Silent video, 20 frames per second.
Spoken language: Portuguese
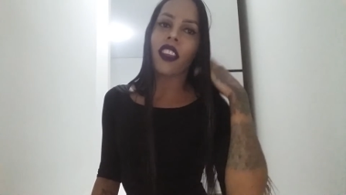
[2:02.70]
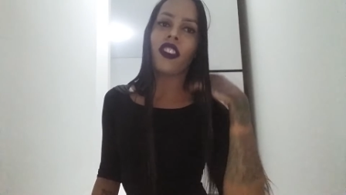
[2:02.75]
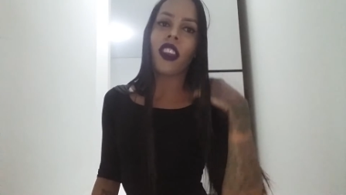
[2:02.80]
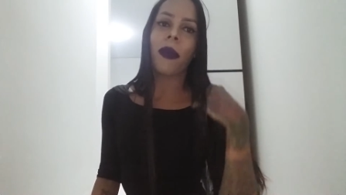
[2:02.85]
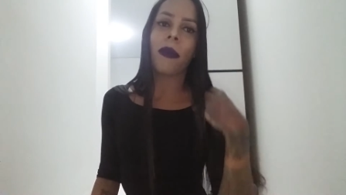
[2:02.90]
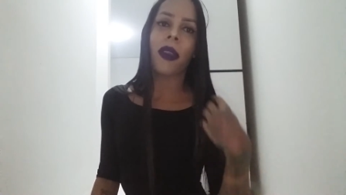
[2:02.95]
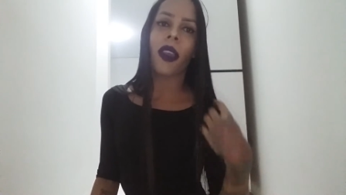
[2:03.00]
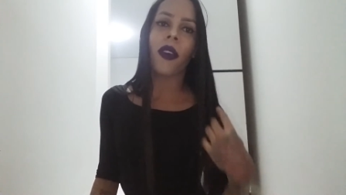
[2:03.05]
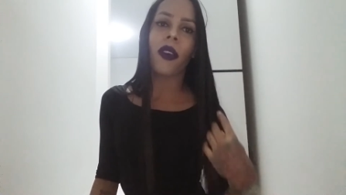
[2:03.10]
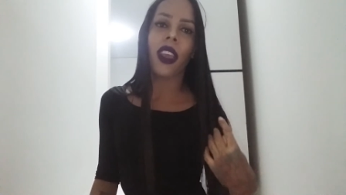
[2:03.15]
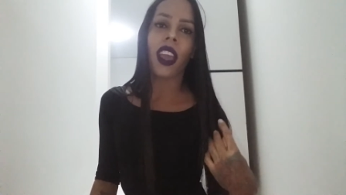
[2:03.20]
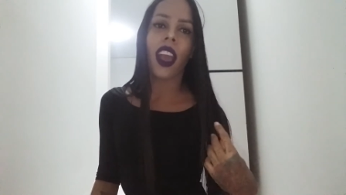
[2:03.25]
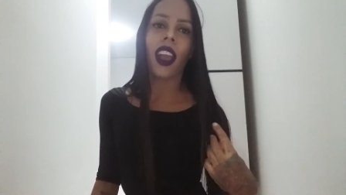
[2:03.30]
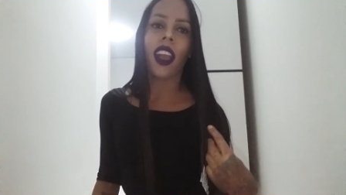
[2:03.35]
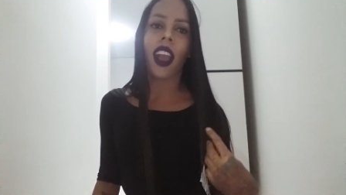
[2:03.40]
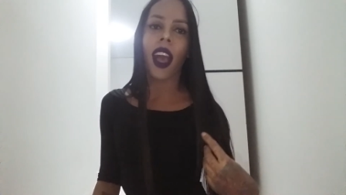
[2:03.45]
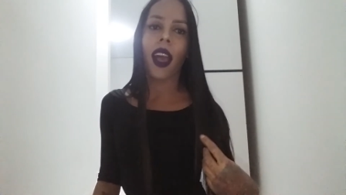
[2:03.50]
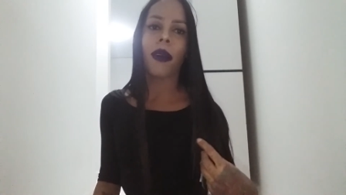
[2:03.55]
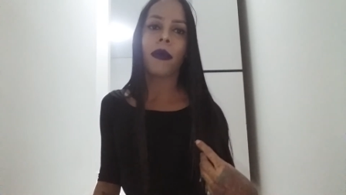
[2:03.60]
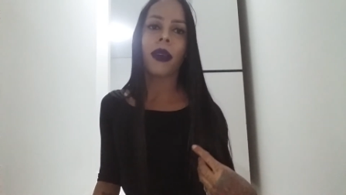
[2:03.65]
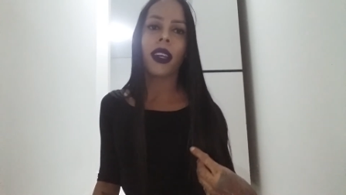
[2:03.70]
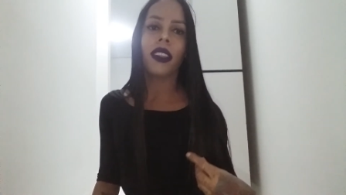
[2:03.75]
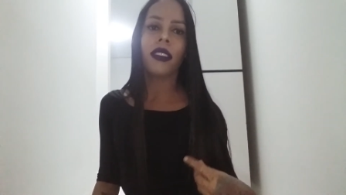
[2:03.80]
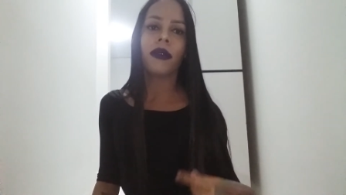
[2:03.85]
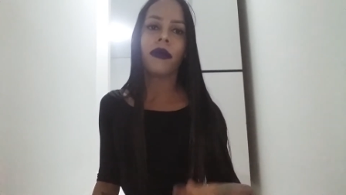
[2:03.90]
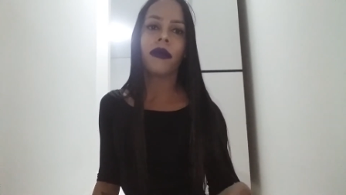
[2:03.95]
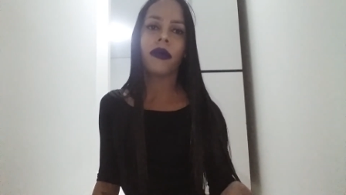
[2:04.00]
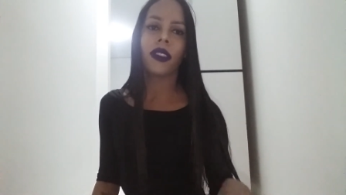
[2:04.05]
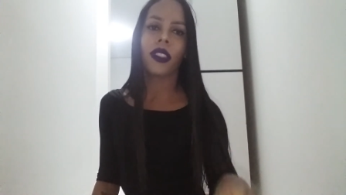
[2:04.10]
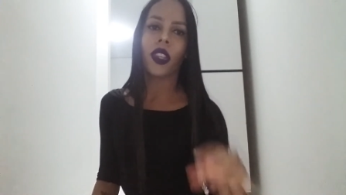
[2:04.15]
a chapinha é o que acaba.
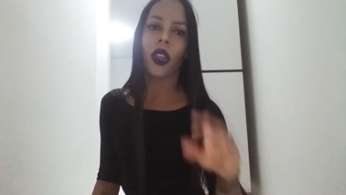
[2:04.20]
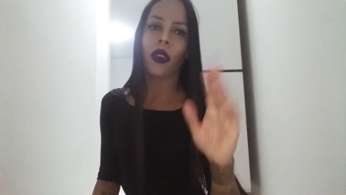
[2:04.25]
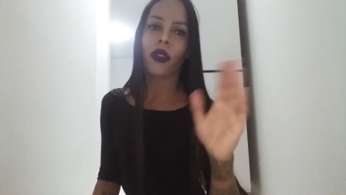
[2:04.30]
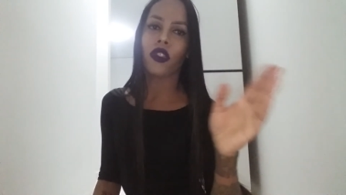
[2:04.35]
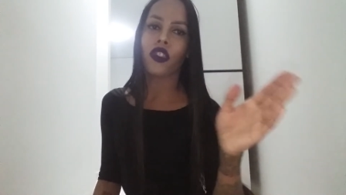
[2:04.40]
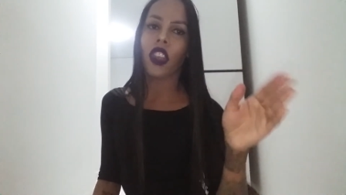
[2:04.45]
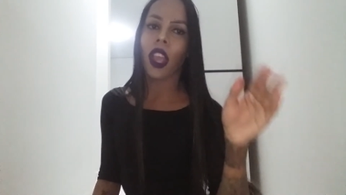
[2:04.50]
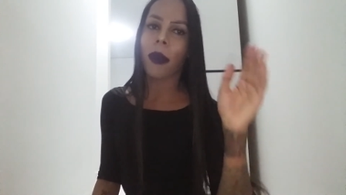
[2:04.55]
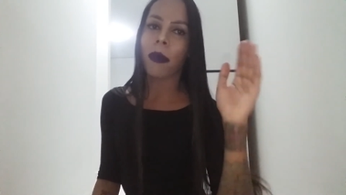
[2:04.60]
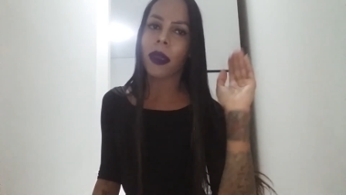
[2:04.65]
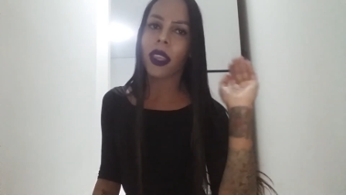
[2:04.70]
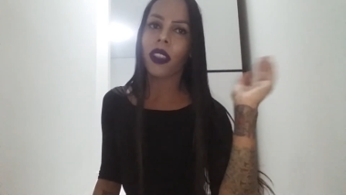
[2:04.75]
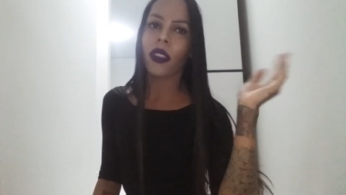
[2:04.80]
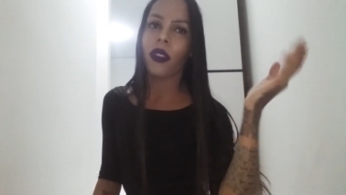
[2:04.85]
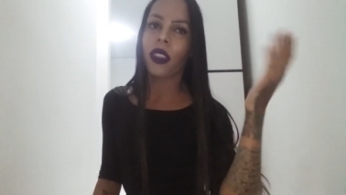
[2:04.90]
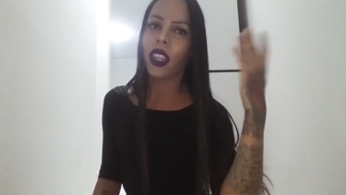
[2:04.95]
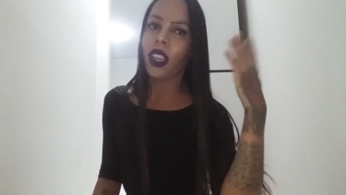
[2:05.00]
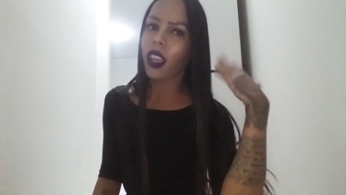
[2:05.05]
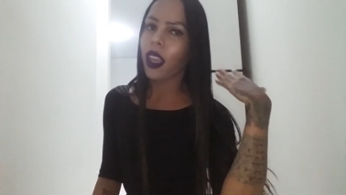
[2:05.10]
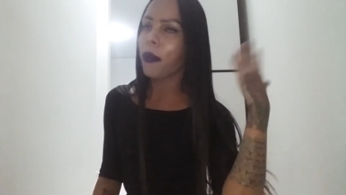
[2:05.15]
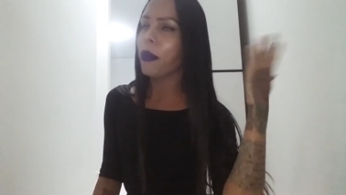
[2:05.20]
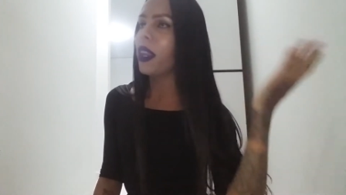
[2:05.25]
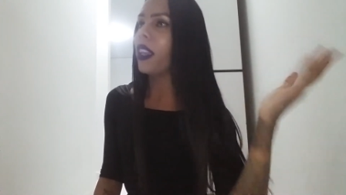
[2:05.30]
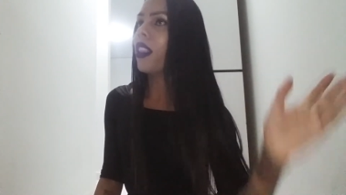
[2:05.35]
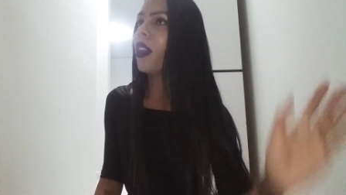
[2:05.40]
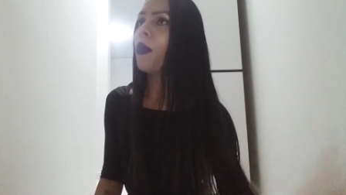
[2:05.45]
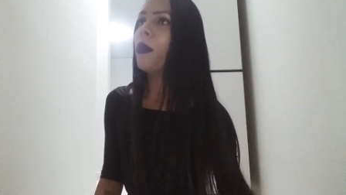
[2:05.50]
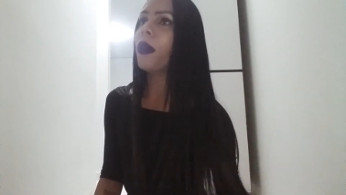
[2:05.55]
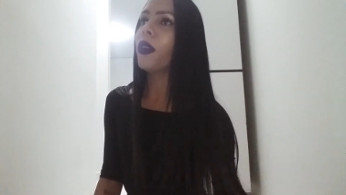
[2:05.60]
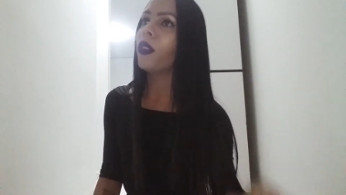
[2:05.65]
Só uso chapinha no dia que é pra
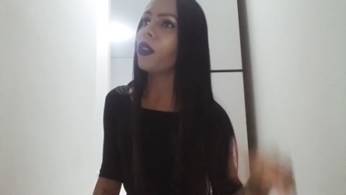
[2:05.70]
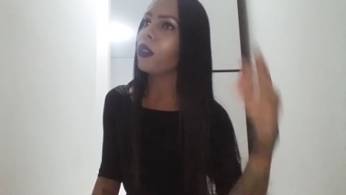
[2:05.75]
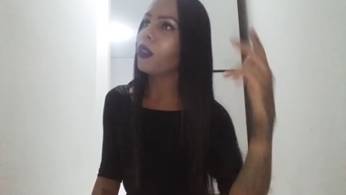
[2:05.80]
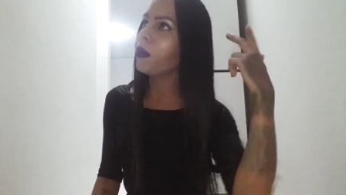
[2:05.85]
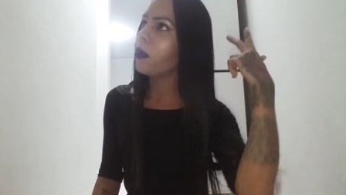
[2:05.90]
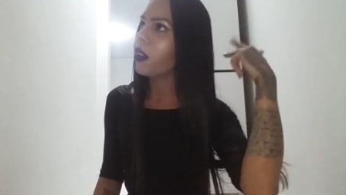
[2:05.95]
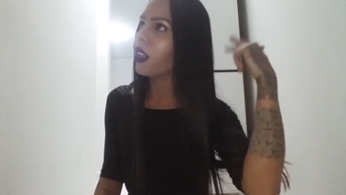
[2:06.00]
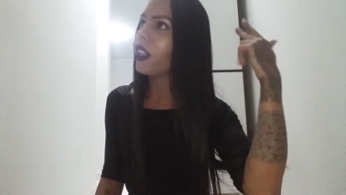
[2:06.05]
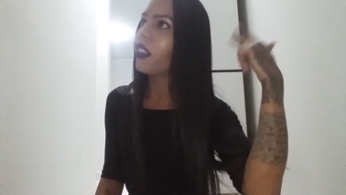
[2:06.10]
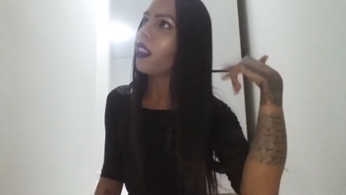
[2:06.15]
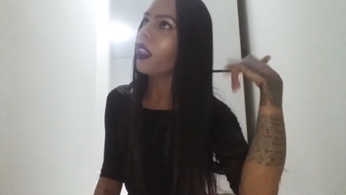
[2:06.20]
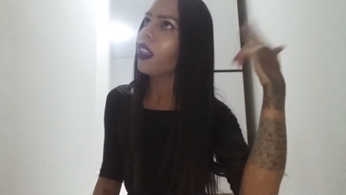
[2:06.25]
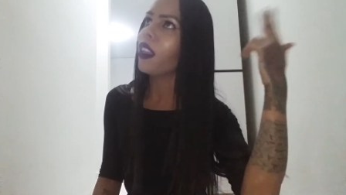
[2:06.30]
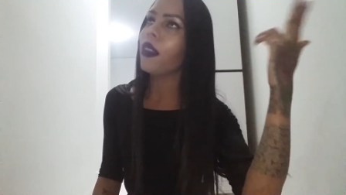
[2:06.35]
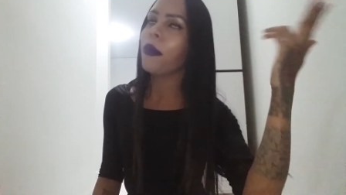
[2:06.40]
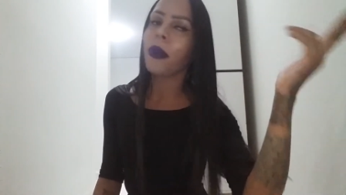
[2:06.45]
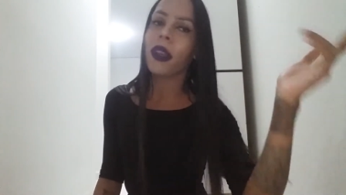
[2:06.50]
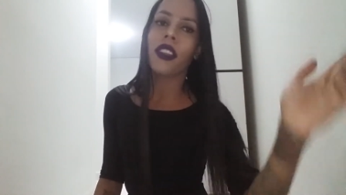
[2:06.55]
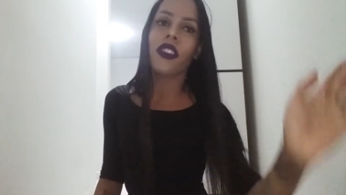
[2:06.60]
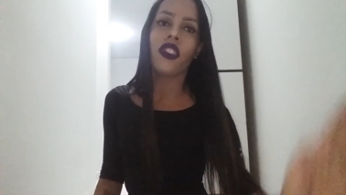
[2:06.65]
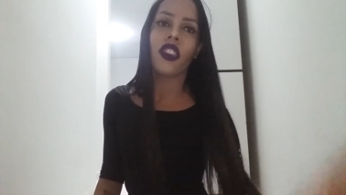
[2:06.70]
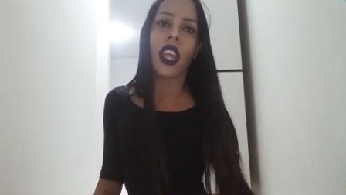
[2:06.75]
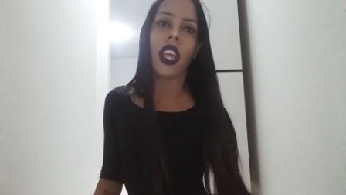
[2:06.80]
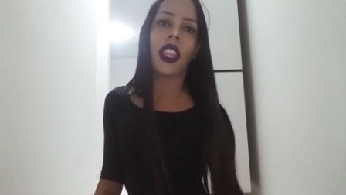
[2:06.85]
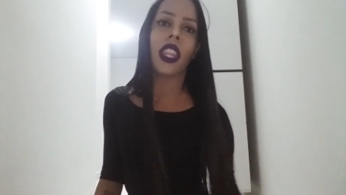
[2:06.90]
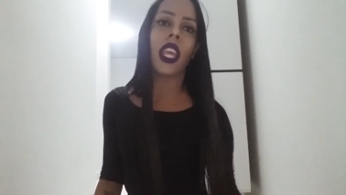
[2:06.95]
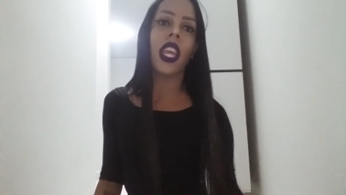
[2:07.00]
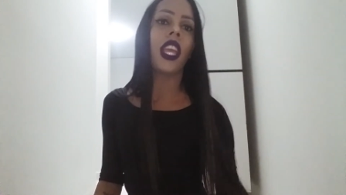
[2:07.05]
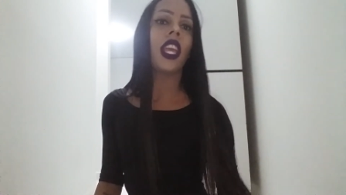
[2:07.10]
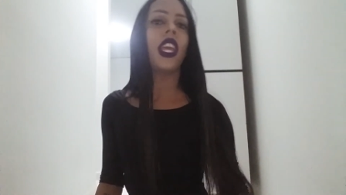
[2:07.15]
dar o produto, porque tem que pranchar,
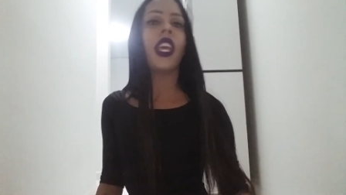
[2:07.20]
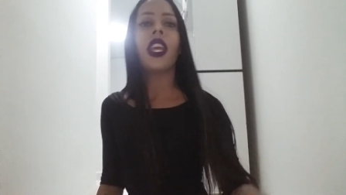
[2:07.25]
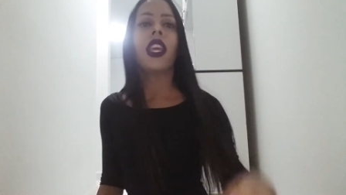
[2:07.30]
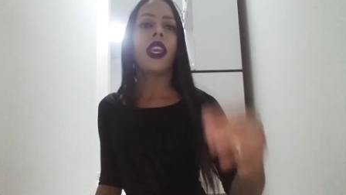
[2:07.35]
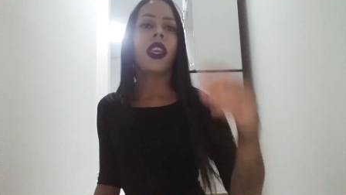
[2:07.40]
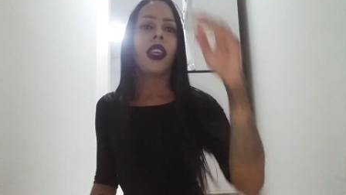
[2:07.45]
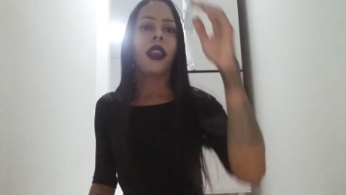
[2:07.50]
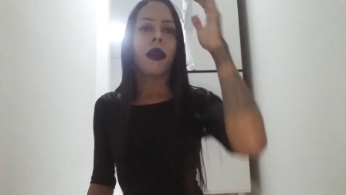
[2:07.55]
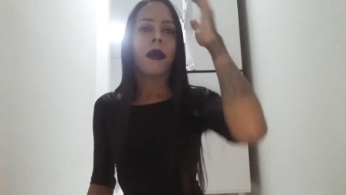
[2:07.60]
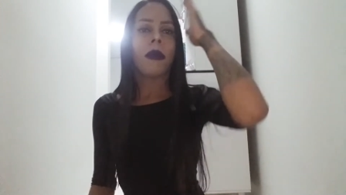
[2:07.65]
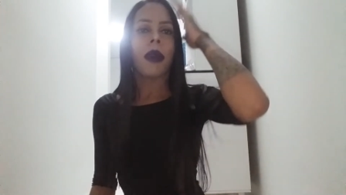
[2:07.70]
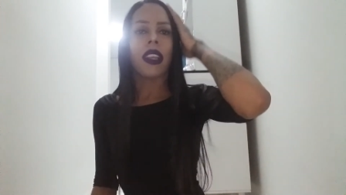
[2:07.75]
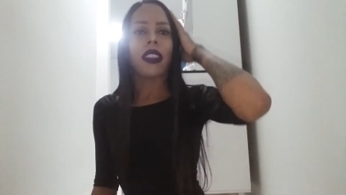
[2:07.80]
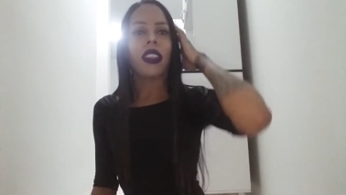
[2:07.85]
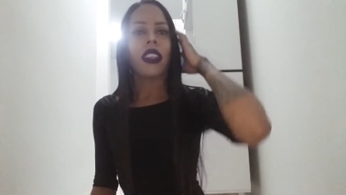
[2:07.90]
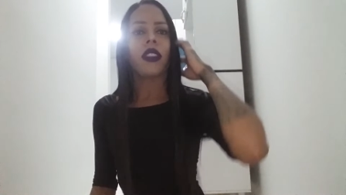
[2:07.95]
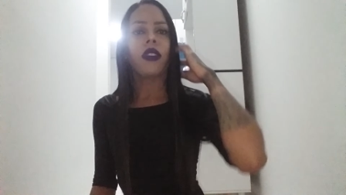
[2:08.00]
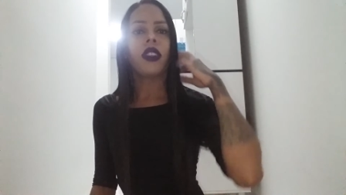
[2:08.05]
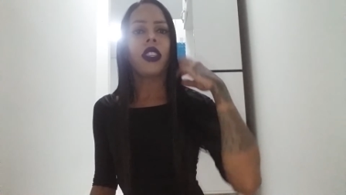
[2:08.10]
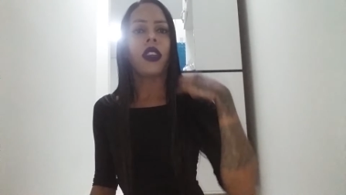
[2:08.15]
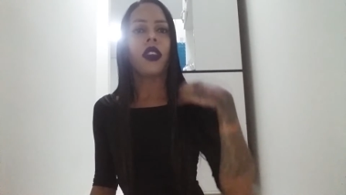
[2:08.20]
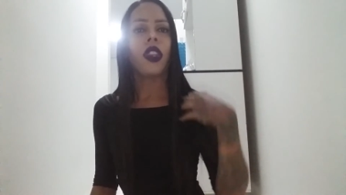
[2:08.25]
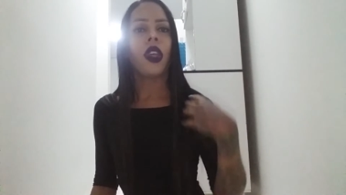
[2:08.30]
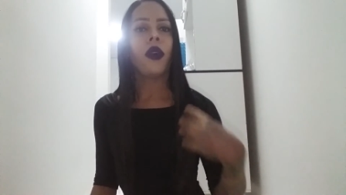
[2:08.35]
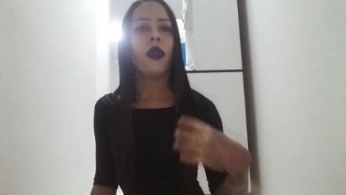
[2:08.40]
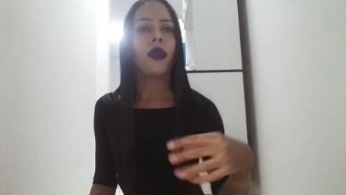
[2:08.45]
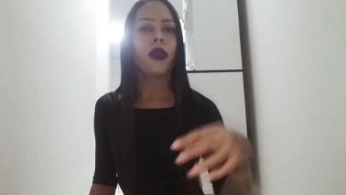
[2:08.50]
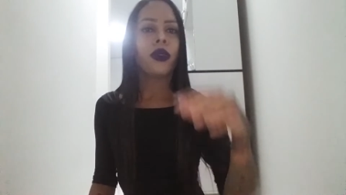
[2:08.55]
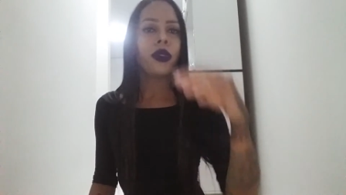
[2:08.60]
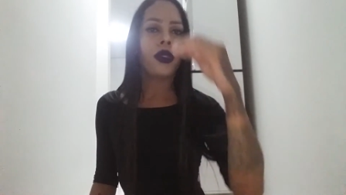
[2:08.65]
né? Mas a não ser eu
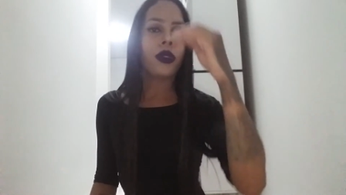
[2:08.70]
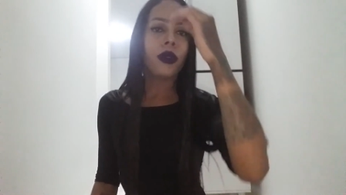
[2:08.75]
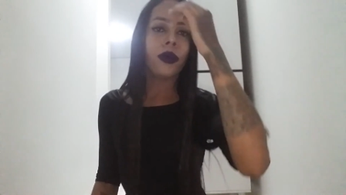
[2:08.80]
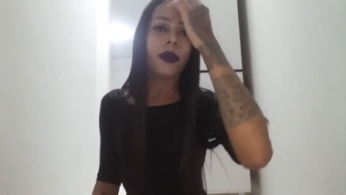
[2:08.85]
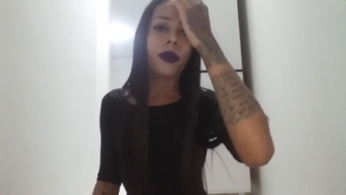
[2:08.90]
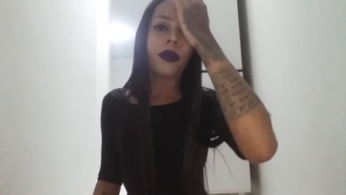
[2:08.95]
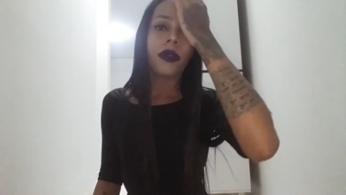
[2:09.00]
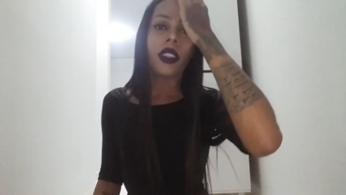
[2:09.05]
não uso.